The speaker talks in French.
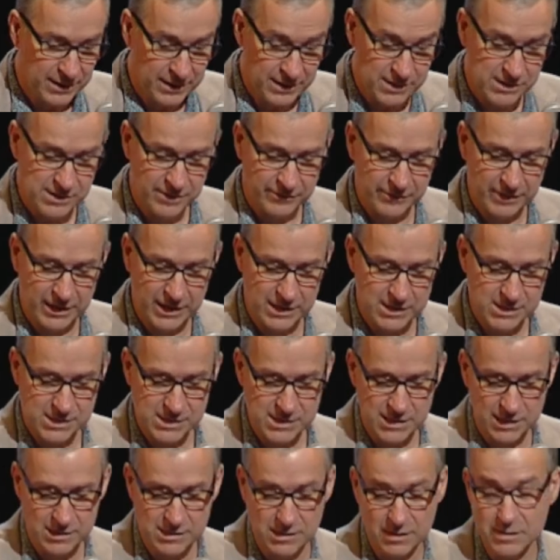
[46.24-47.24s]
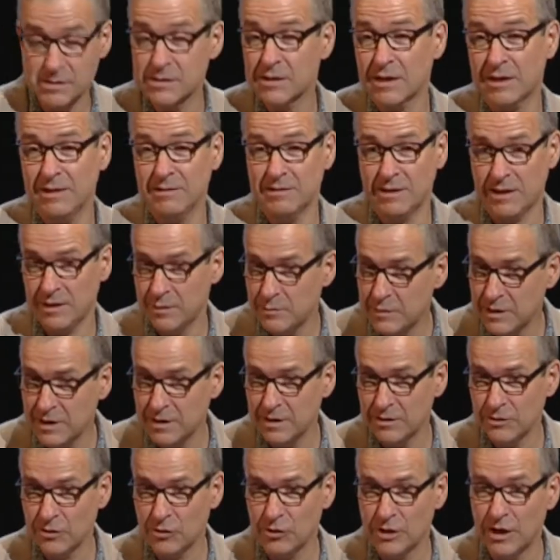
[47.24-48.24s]
Et c'est vrai que ça s'inscrit très bien
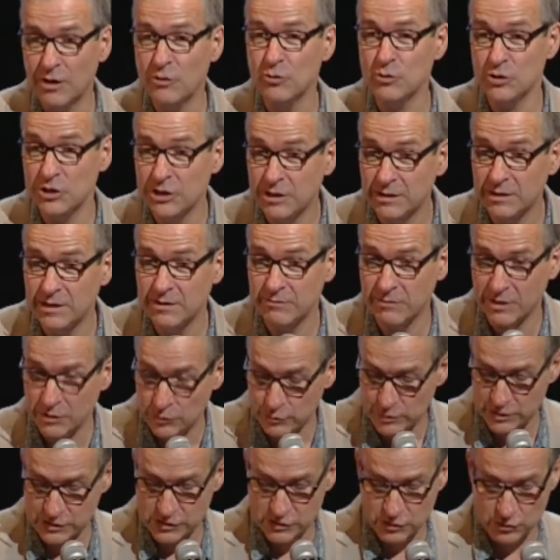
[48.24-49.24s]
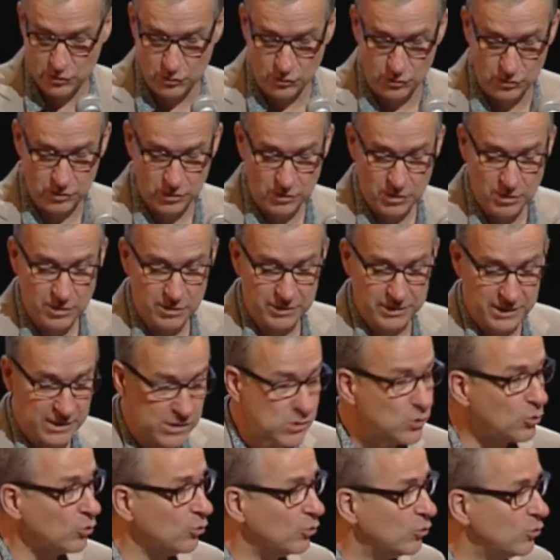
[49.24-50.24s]
dans la logique d'évaluation des
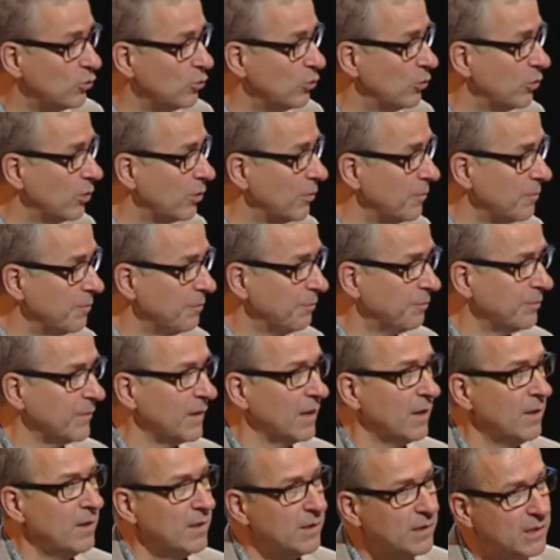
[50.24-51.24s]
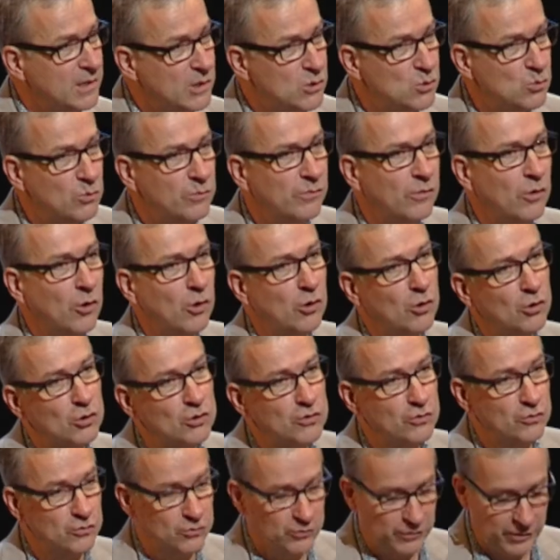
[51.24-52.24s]
structures, qui souvent, alors
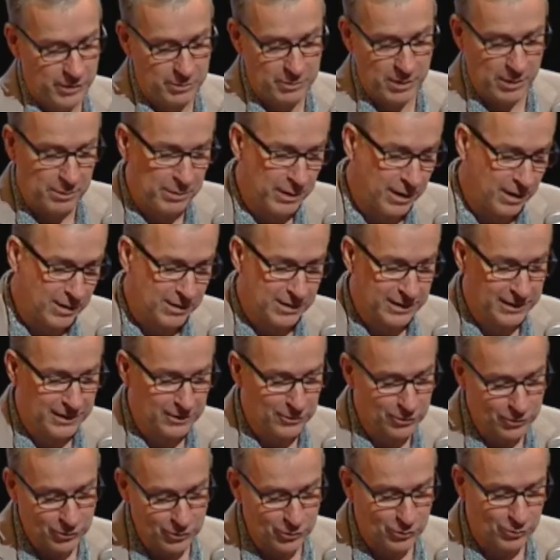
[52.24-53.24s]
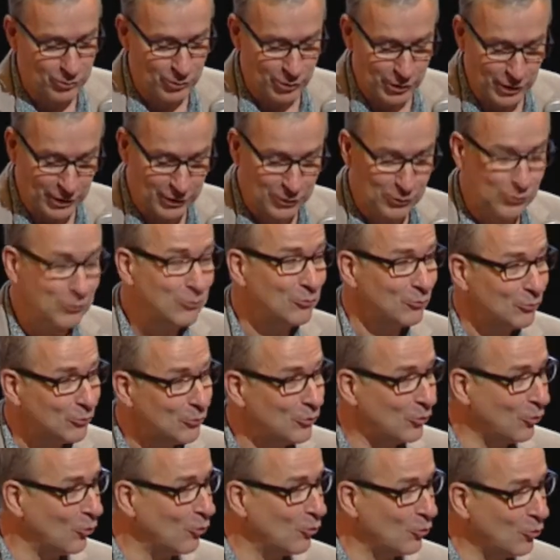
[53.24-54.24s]
je ne vais pas parler euh, de manière
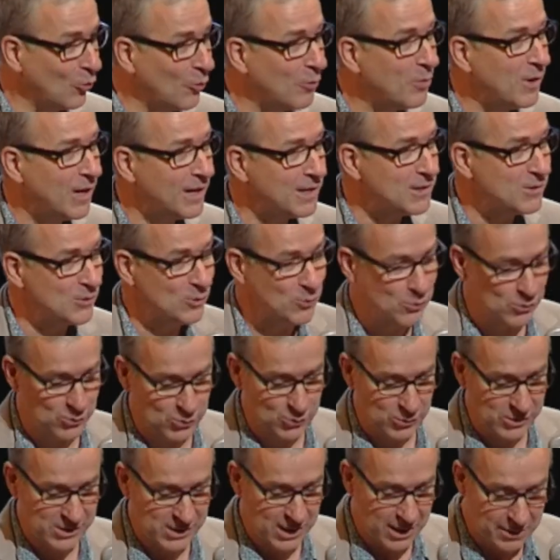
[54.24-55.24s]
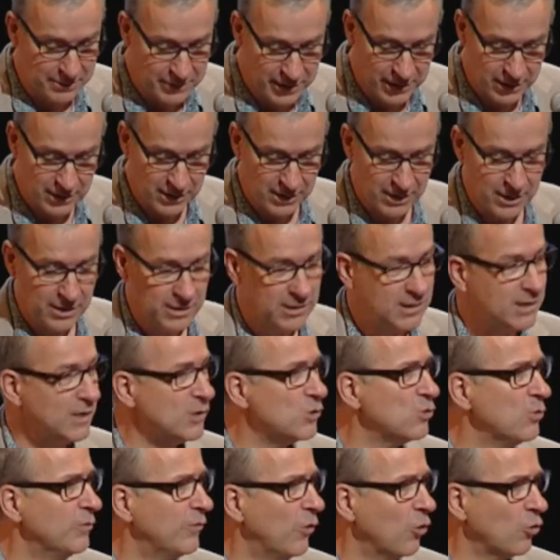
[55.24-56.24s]
trop complexe de, de, ça, mais qui est
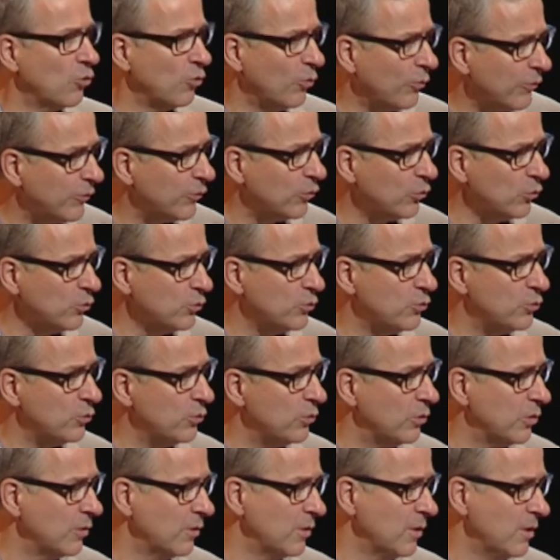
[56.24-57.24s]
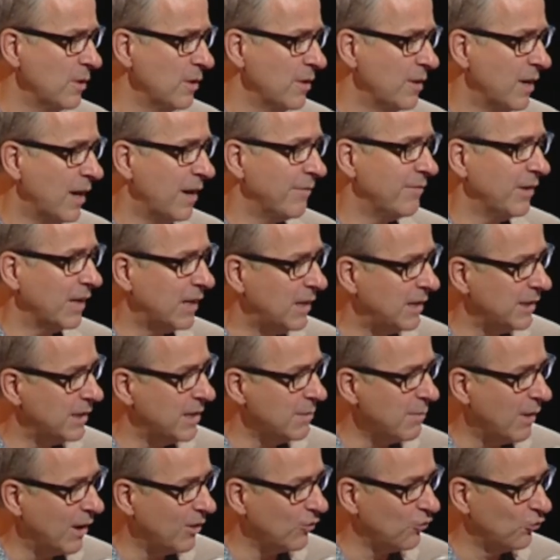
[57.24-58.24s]
souvent confondue avec les
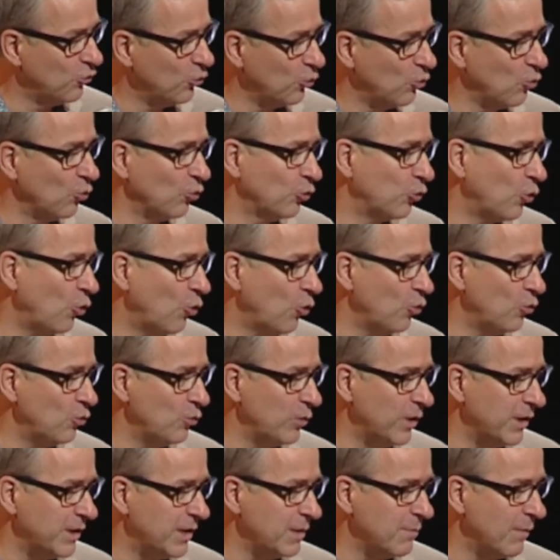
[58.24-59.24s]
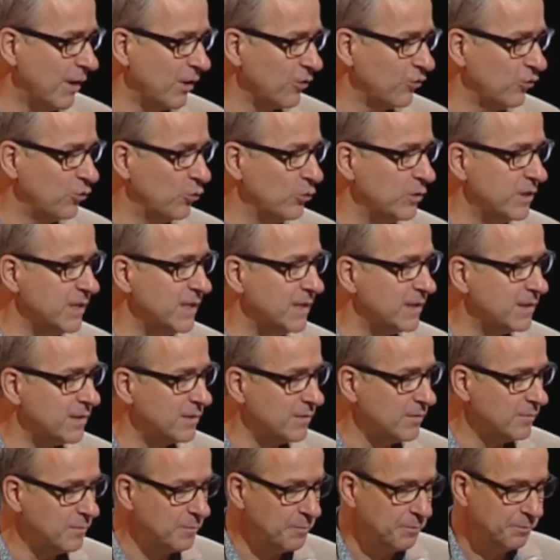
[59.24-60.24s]
démarches de contrôle ou les démarches d'audit.